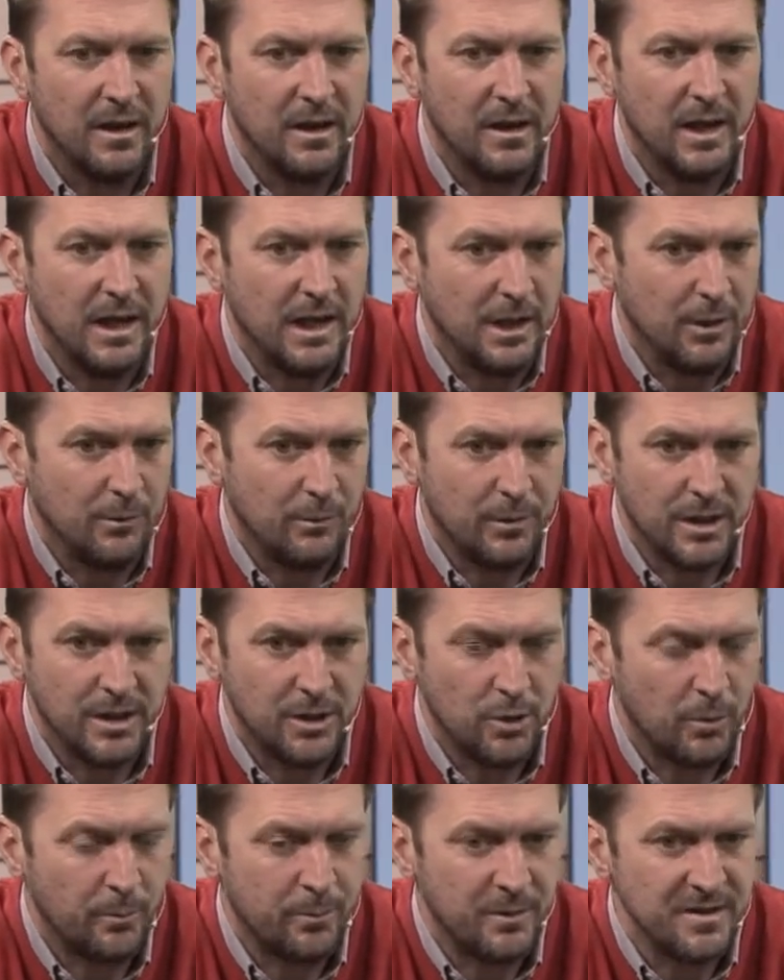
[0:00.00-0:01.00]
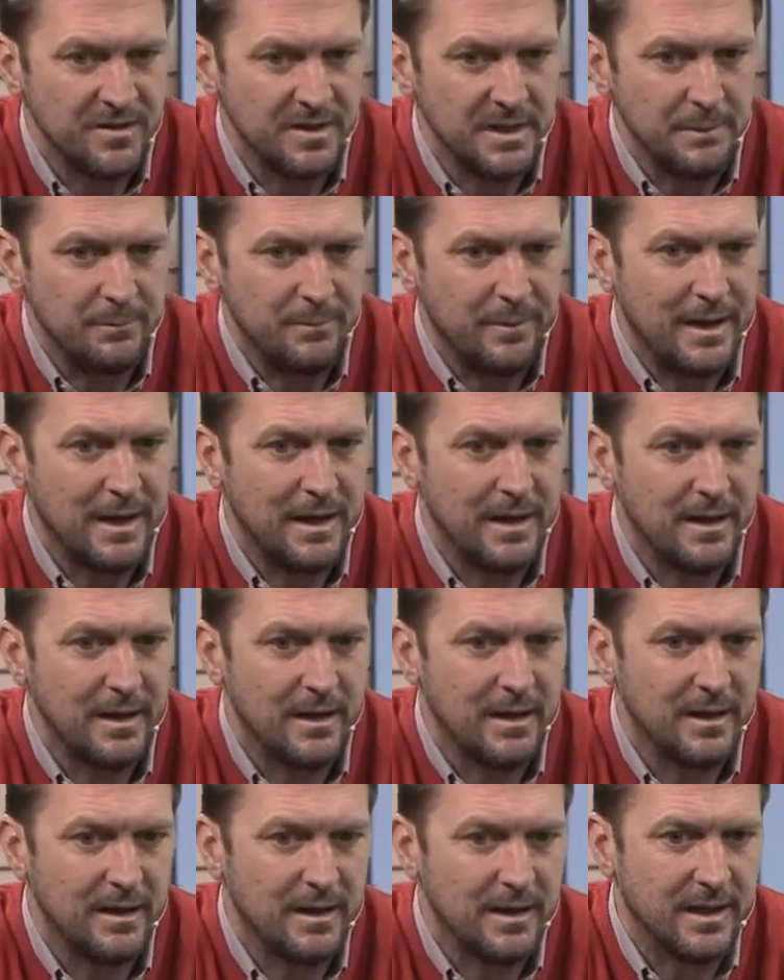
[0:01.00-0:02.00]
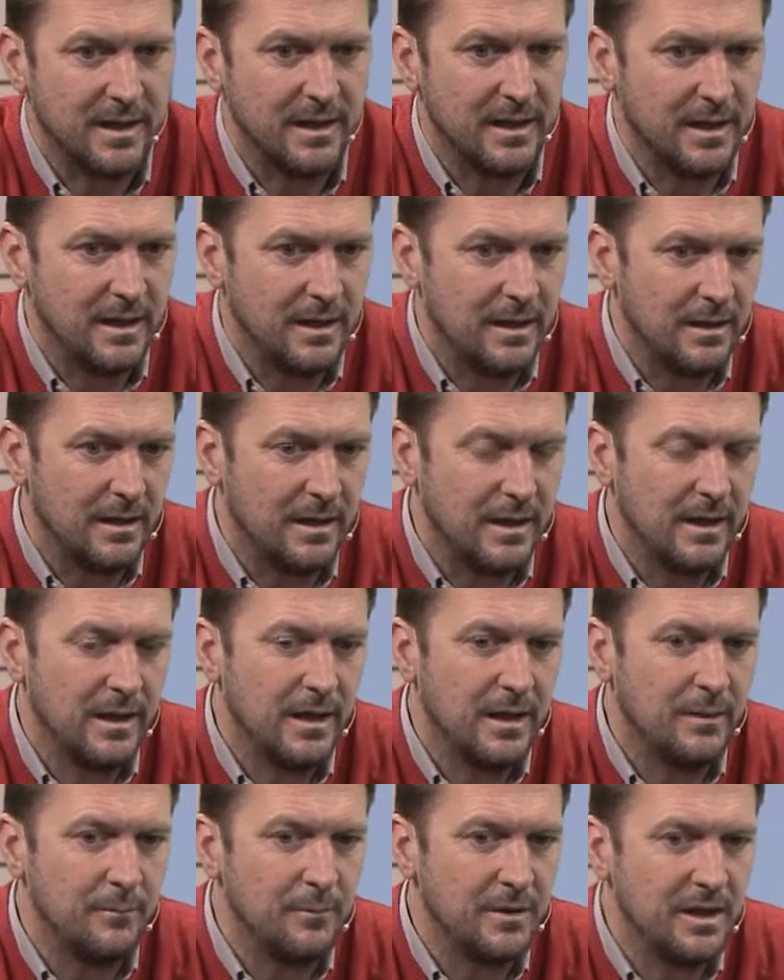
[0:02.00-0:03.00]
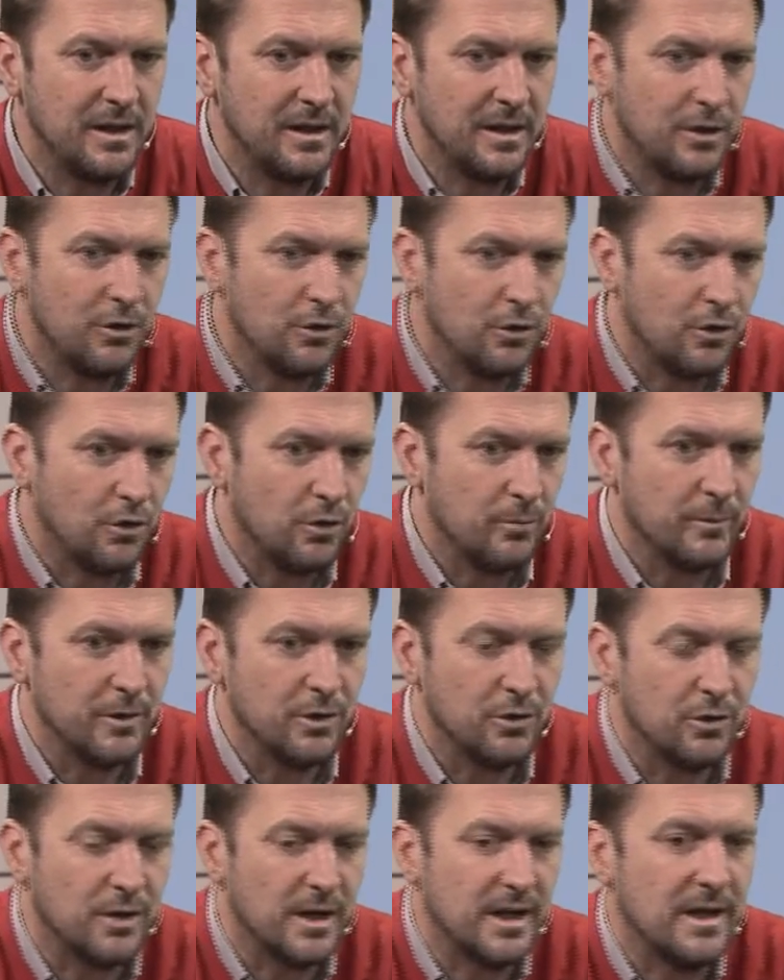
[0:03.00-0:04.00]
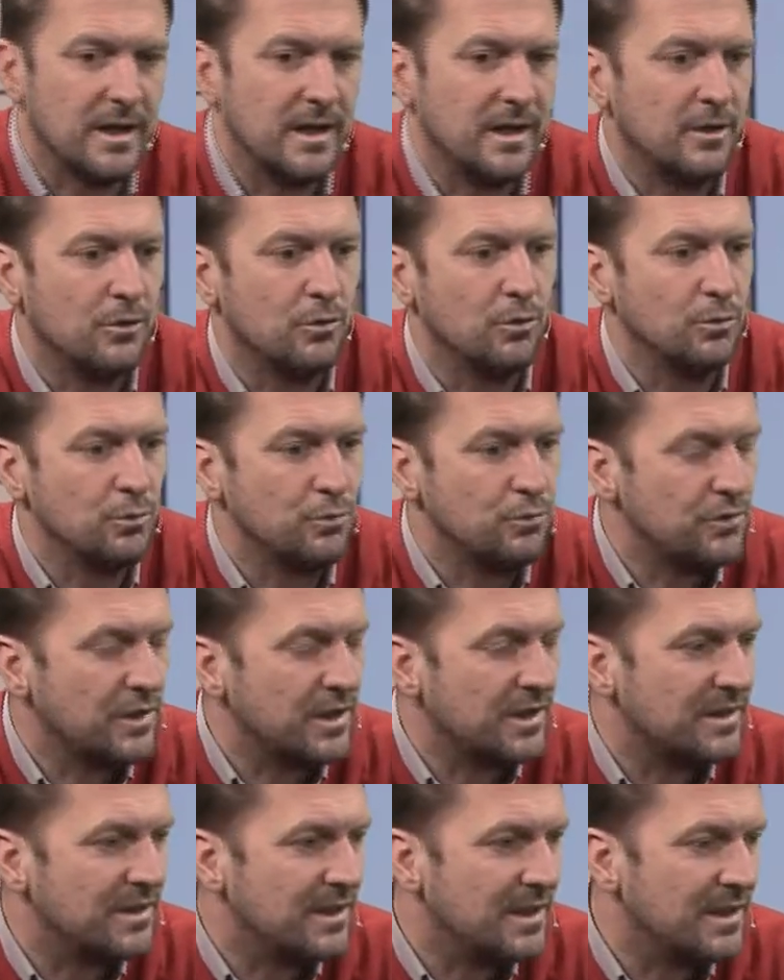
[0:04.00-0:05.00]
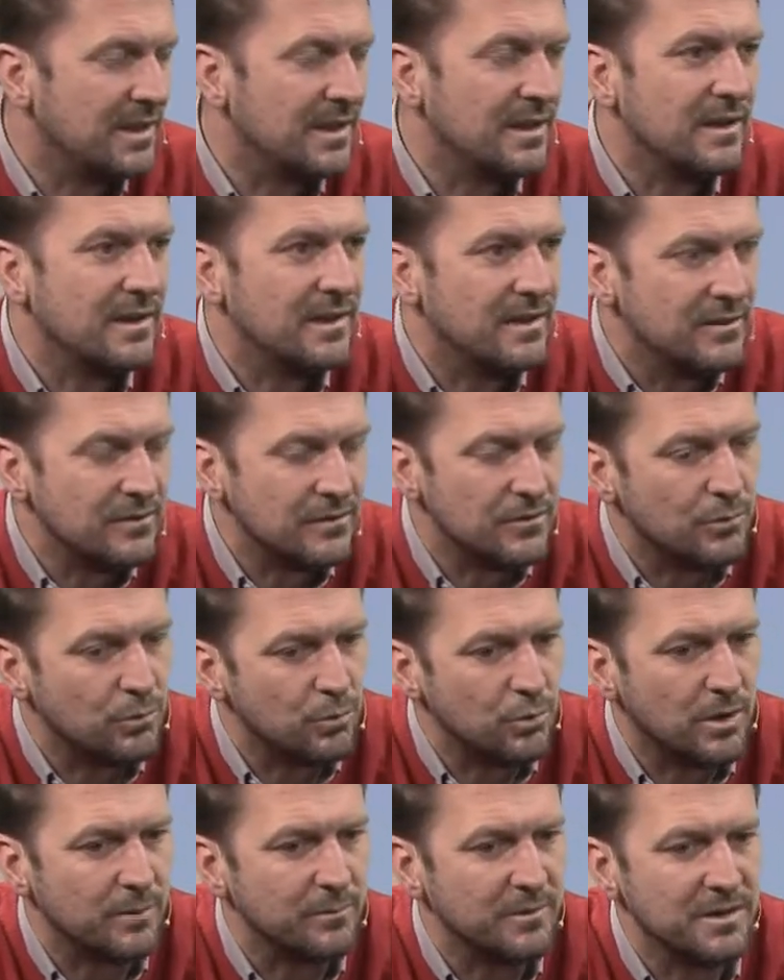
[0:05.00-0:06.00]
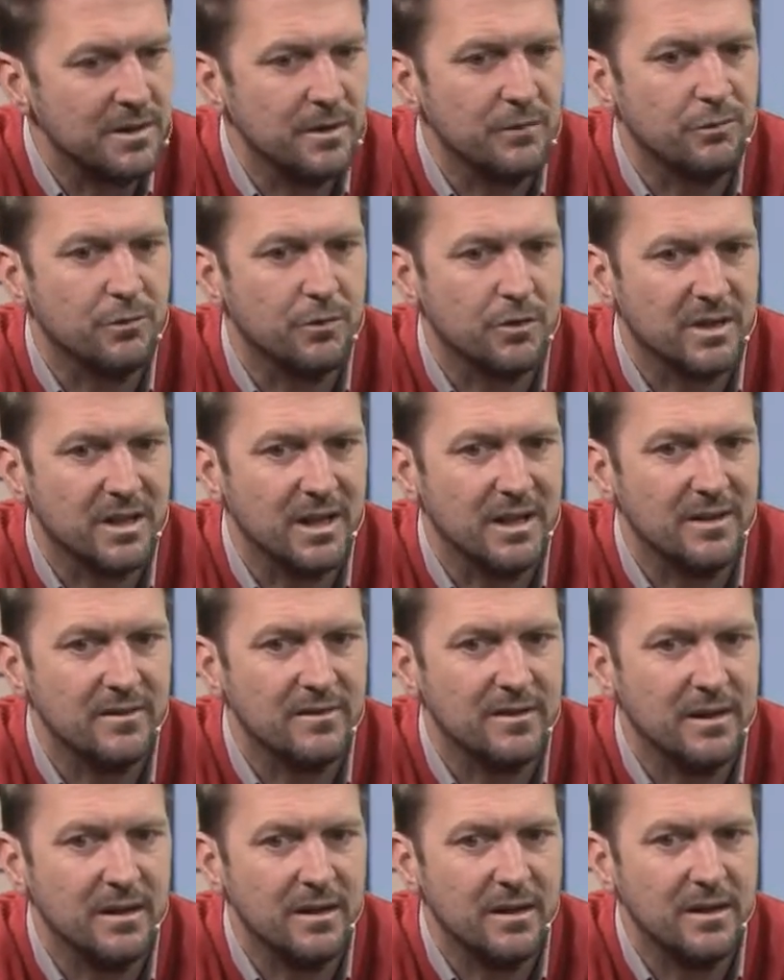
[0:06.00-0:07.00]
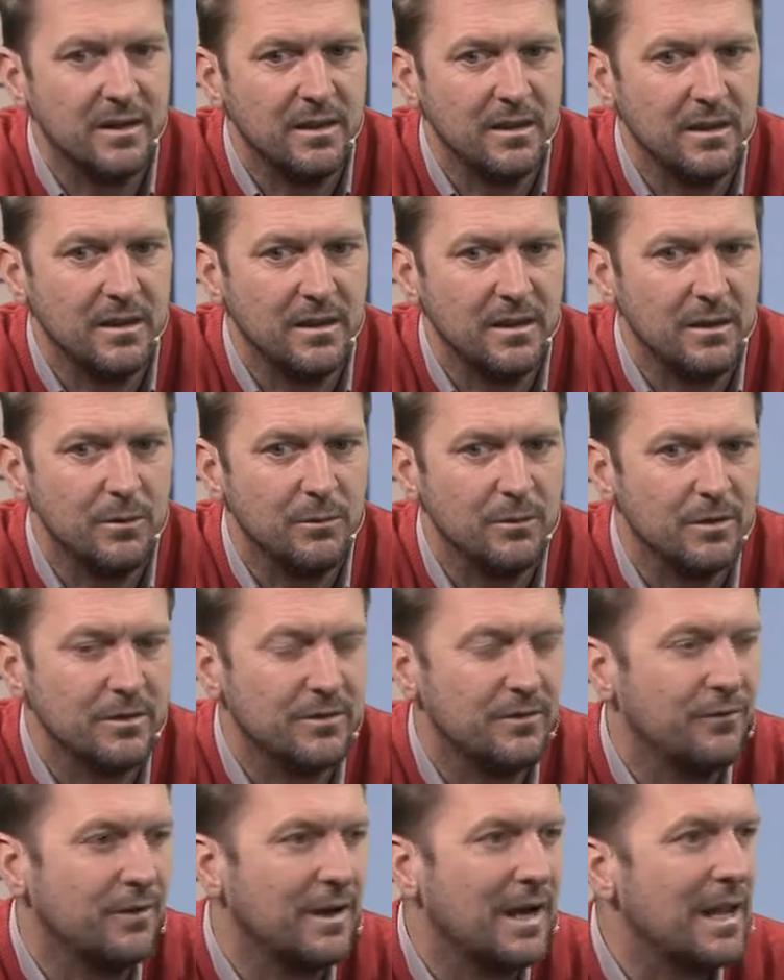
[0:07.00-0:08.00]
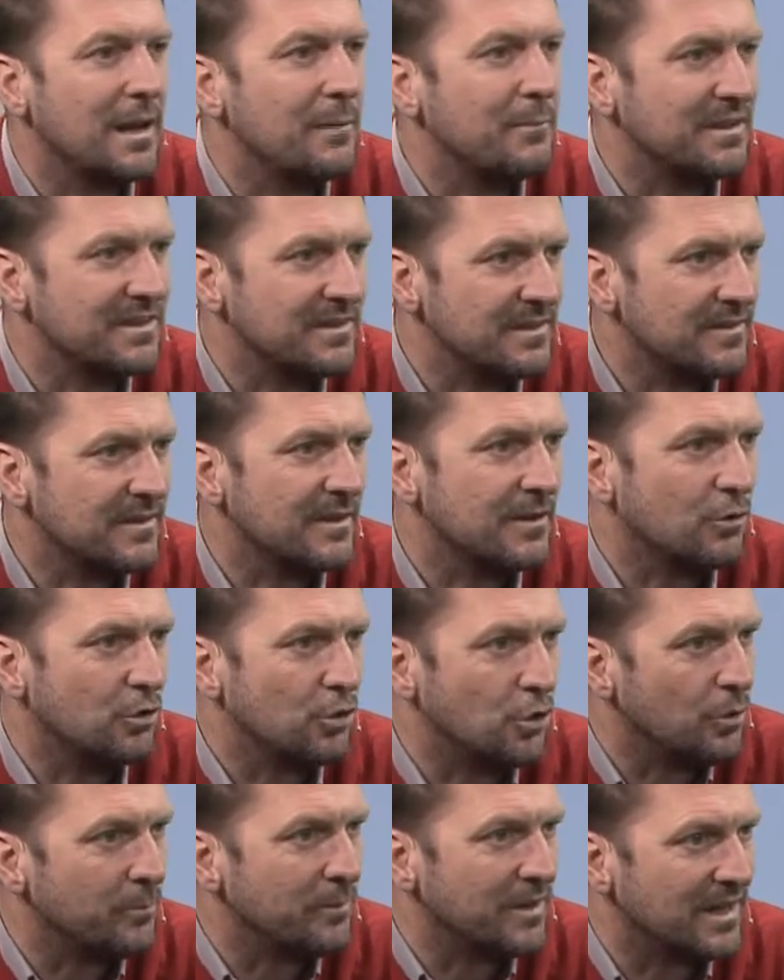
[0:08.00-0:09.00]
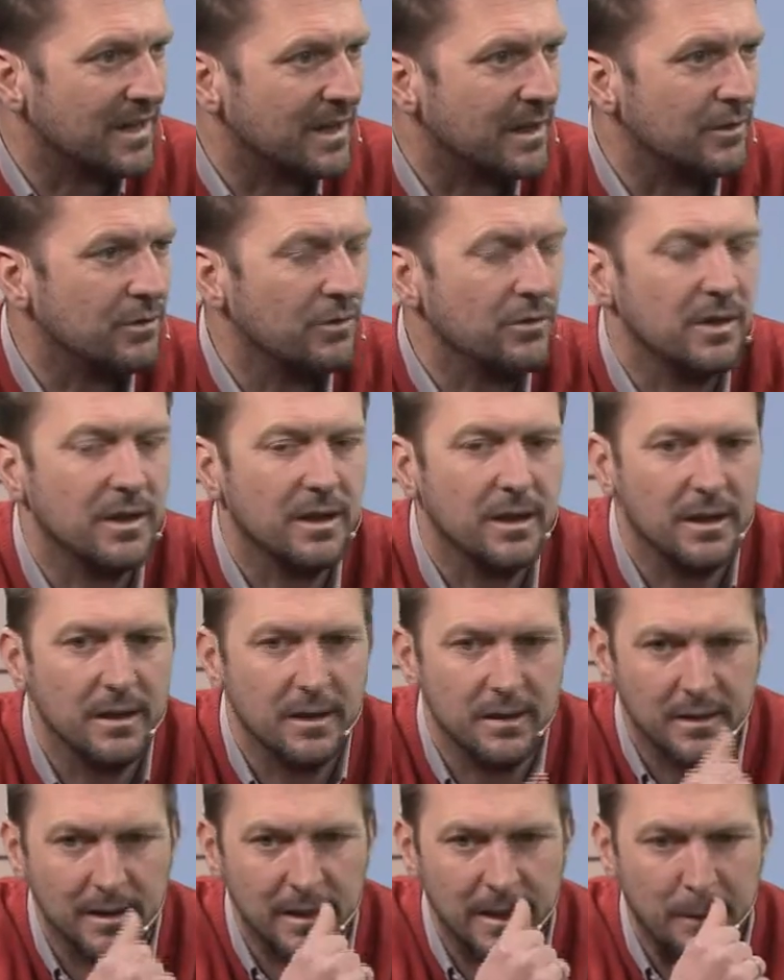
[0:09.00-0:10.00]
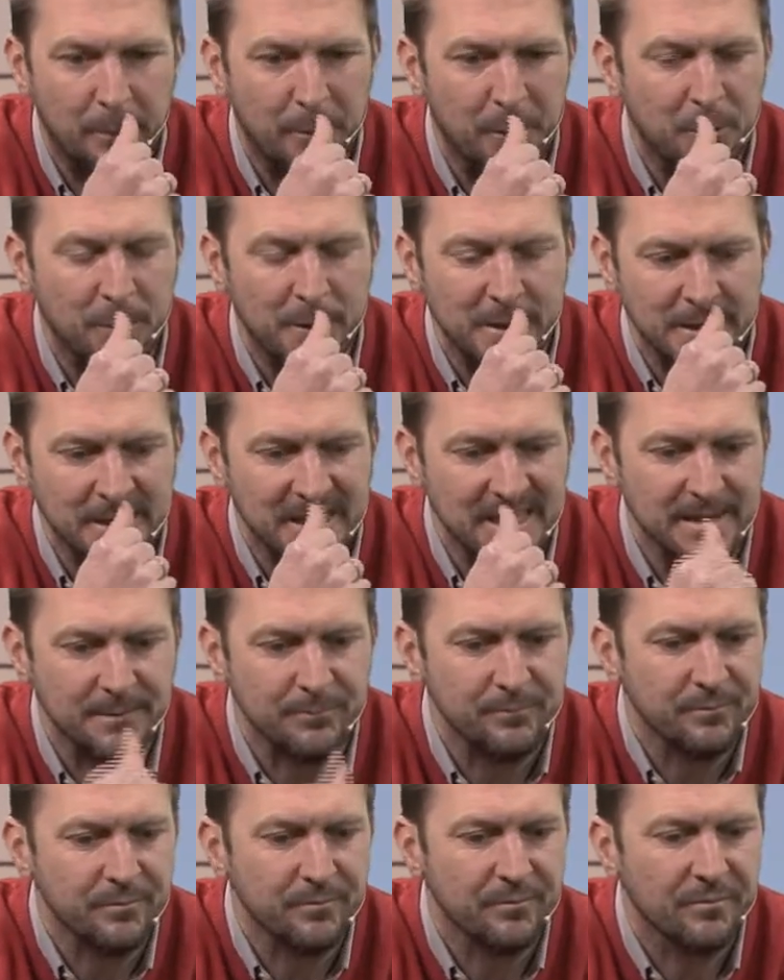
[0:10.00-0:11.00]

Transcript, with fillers: Eh, el objetivo principal que el ministerio que hoy me toca conducir tiene es justamente fortalecer y, diversificar la matriz económica de la provincia.